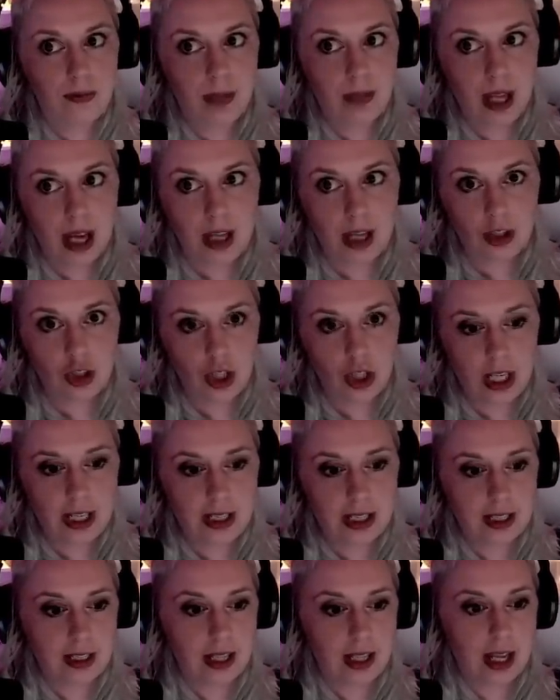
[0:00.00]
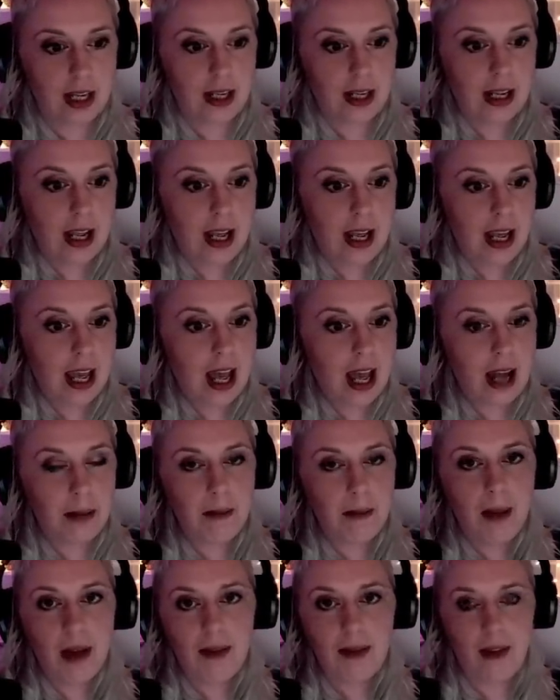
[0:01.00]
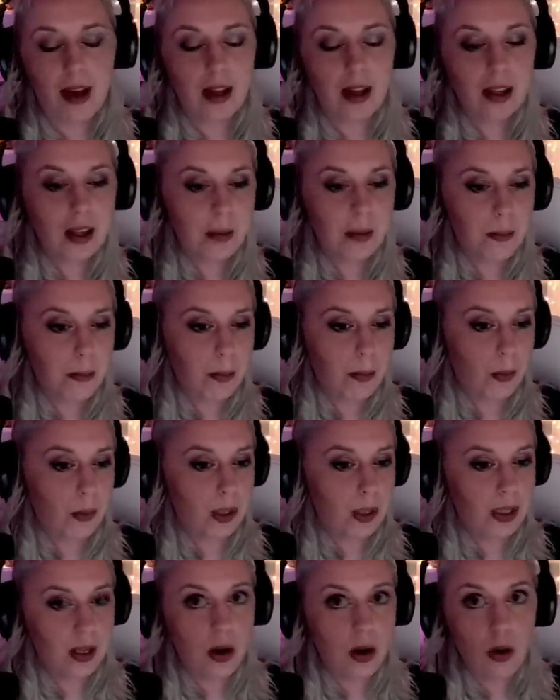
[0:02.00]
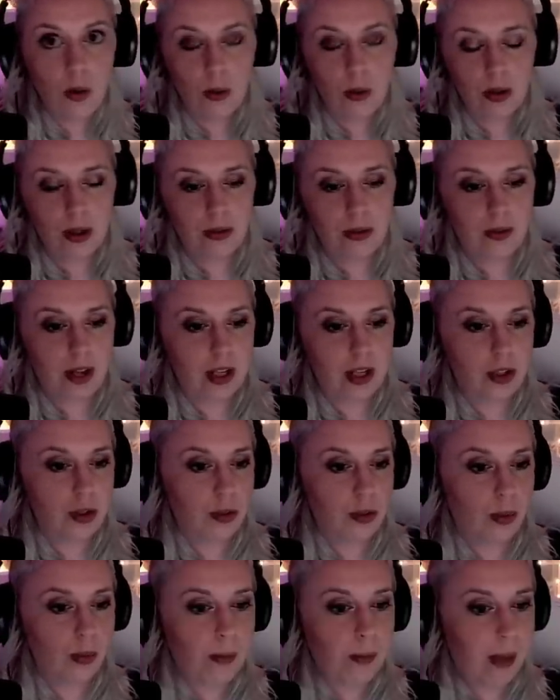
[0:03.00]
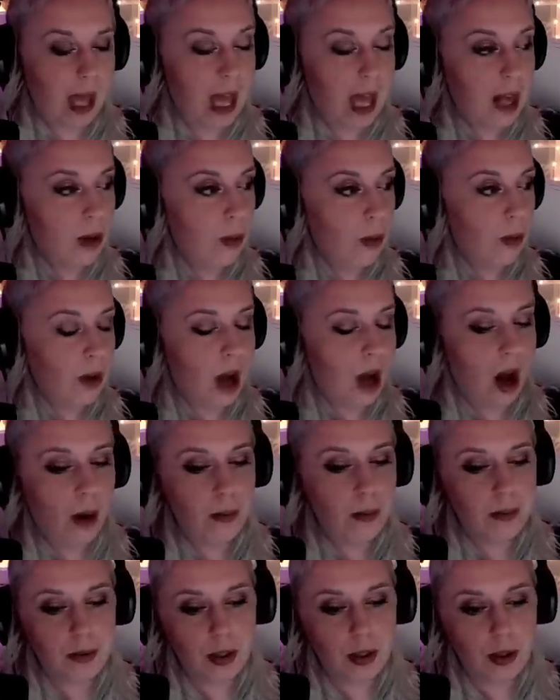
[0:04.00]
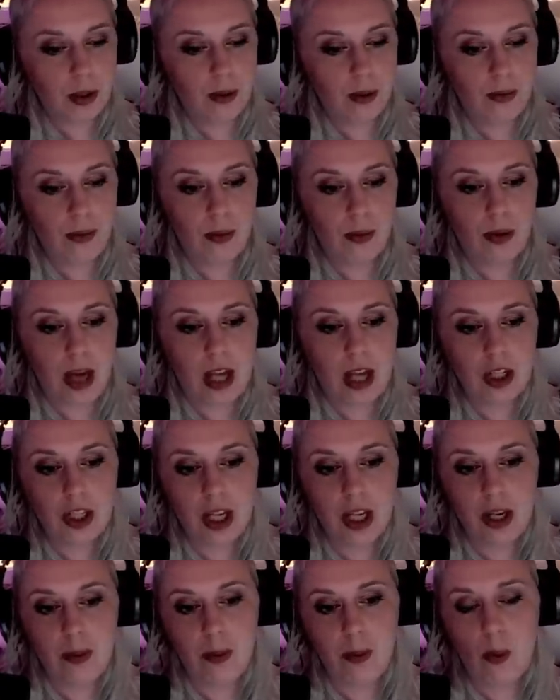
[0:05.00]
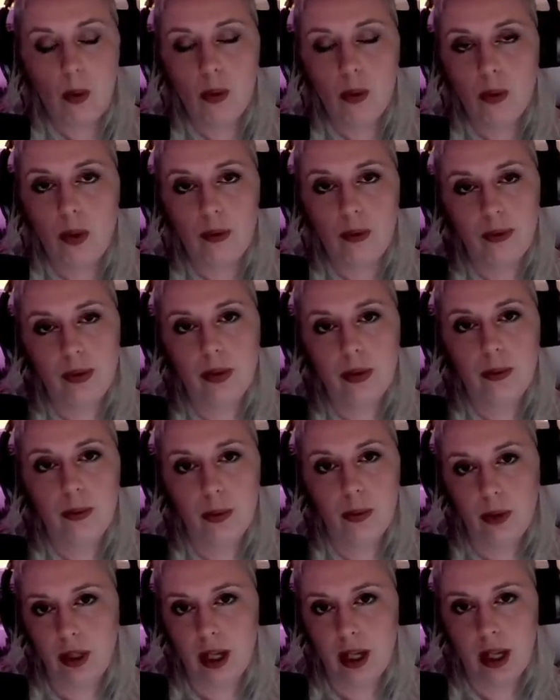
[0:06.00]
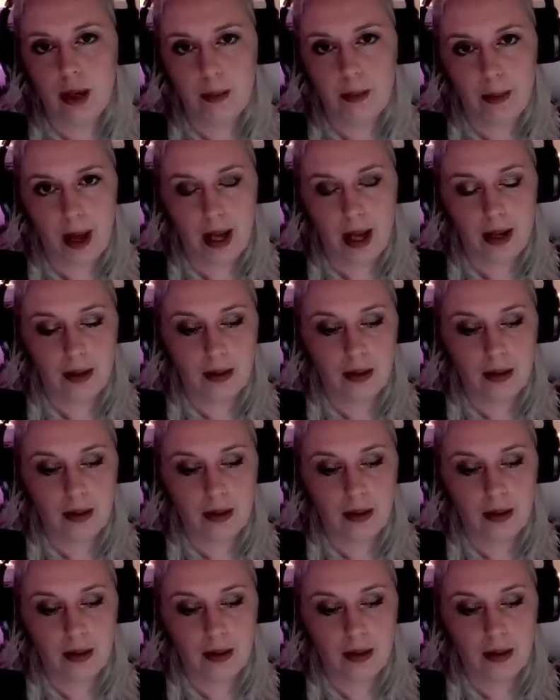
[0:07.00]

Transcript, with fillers: ja, schließen, denn er hat mehrfache Rippenbrüche, Lungenquetschung, Prellung, Abschürfung, ein Schädelbruch und offene Brüche an den Beinen.